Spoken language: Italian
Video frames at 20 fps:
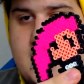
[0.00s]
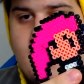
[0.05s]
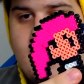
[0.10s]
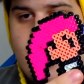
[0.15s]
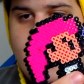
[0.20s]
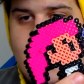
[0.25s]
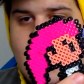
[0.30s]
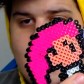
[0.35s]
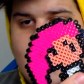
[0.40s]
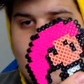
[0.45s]

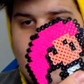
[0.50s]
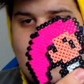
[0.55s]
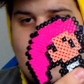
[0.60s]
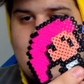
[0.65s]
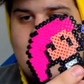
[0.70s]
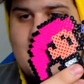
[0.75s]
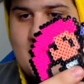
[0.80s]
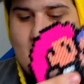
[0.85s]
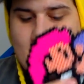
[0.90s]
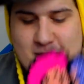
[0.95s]
guardate
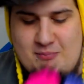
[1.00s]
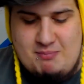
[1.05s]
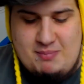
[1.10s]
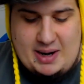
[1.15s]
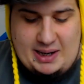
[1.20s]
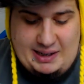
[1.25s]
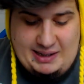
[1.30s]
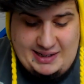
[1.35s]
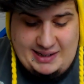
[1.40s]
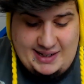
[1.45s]
quanto sono
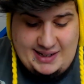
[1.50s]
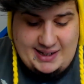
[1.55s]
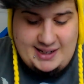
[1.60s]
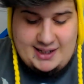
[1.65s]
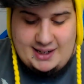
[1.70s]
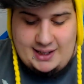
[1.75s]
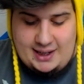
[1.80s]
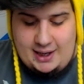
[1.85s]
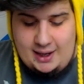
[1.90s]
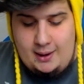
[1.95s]

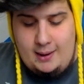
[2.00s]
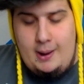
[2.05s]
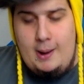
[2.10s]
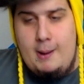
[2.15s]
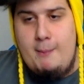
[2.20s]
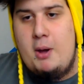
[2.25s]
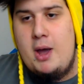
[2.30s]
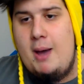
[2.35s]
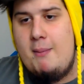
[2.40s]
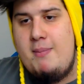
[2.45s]
bellini,
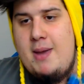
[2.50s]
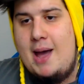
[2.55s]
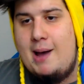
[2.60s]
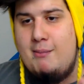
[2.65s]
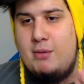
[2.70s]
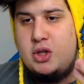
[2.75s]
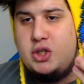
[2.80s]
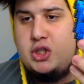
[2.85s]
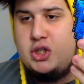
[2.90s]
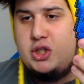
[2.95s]
poi
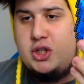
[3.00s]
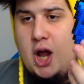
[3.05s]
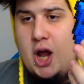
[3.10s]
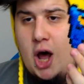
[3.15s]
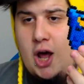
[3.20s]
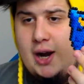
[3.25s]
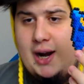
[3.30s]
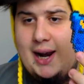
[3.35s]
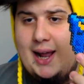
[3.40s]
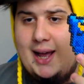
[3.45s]
abbiamo
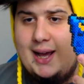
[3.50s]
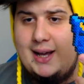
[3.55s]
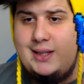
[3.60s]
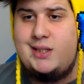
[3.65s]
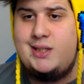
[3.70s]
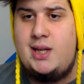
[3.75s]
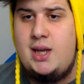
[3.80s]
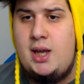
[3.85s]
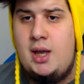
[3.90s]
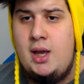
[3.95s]

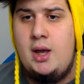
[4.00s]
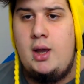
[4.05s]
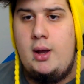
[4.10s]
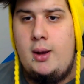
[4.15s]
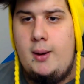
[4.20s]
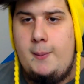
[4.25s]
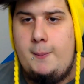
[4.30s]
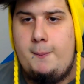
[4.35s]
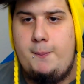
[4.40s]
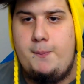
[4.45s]
Snorlax,
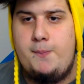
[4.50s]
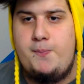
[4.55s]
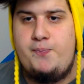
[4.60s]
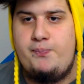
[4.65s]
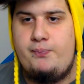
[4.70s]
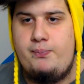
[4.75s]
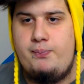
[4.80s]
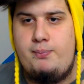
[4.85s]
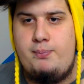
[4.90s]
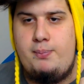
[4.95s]

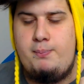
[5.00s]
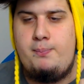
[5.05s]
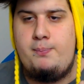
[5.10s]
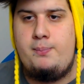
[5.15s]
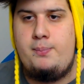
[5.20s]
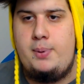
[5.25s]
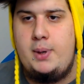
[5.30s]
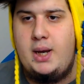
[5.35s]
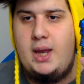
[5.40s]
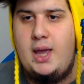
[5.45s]

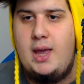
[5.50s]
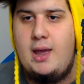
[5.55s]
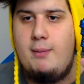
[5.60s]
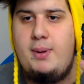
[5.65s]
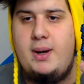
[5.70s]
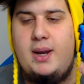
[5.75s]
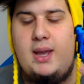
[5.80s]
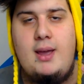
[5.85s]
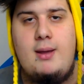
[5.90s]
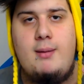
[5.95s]
perché,
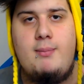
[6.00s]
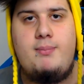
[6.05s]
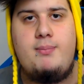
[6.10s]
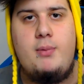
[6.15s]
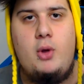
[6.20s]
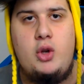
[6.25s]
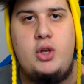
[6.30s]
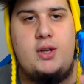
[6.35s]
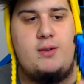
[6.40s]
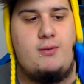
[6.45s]
perché
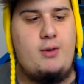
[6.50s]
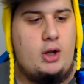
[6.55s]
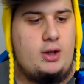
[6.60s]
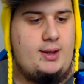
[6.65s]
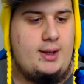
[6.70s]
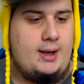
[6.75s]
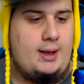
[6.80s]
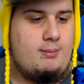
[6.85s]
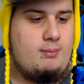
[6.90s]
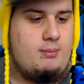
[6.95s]
ogni
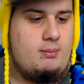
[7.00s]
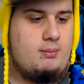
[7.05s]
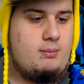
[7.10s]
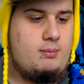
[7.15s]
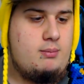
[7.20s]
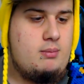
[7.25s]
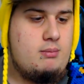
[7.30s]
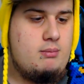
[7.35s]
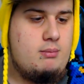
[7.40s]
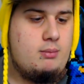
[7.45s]
volta che mh,
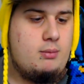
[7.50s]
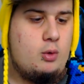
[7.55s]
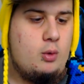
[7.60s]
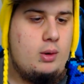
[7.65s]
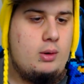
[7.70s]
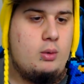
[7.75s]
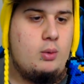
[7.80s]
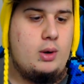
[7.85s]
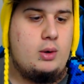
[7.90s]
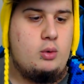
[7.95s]
mm,
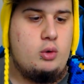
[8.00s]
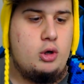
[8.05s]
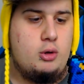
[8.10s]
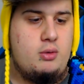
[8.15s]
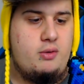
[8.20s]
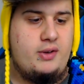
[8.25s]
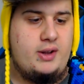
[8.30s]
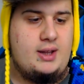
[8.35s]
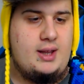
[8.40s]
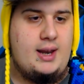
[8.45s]
qualcuno
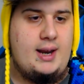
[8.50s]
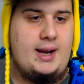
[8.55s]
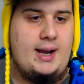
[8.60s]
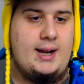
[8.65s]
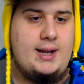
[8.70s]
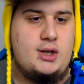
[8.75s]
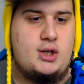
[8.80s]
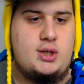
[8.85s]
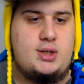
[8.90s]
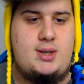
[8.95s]
mi fa dei
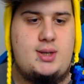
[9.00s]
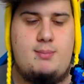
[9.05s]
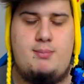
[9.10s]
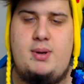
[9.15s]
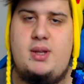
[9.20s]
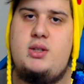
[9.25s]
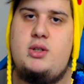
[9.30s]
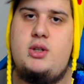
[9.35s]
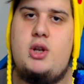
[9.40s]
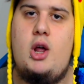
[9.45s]
regali c'è
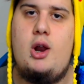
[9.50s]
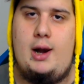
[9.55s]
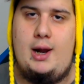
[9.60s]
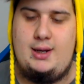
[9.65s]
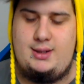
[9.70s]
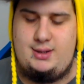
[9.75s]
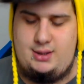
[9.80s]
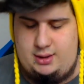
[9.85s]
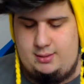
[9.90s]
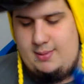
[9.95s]
sempre
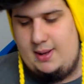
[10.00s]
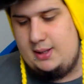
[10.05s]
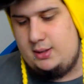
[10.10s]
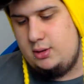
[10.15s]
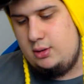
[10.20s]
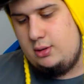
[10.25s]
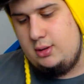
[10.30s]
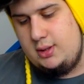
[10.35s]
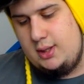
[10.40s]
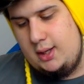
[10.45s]
Snorlax di
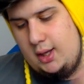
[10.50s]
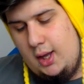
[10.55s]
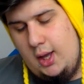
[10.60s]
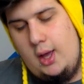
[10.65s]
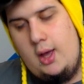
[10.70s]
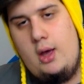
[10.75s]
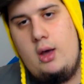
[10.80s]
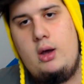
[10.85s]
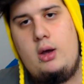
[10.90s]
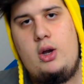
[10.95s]
mezzo? Cosa,
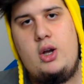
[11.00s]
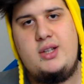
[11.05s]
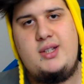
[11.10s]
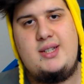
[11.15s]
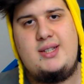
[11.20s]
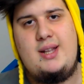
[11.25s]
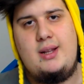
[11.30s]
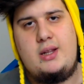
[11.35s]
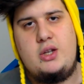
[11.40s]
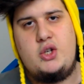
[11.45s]
cosa
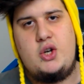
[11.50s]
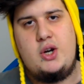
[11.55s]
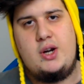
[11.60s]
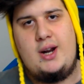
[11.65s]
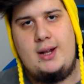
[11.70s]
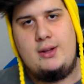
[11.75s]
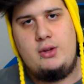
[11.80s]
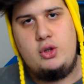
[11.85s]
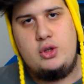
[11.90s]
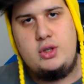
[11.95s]
state
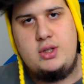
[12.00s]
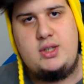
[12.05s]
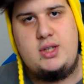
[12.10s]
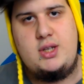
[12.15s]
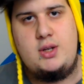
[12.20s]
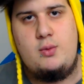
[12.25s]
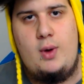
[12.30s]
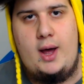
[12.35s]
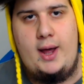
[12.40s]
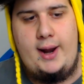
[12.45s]
cercando di
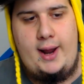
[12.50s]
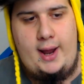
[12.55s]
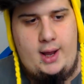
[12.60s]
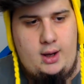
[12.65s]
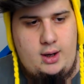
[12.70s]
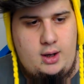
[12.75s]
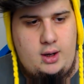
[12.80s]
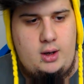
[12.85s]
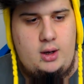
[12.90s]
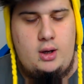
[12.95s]
insinuare,
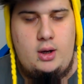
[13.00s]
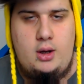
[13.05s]
eh?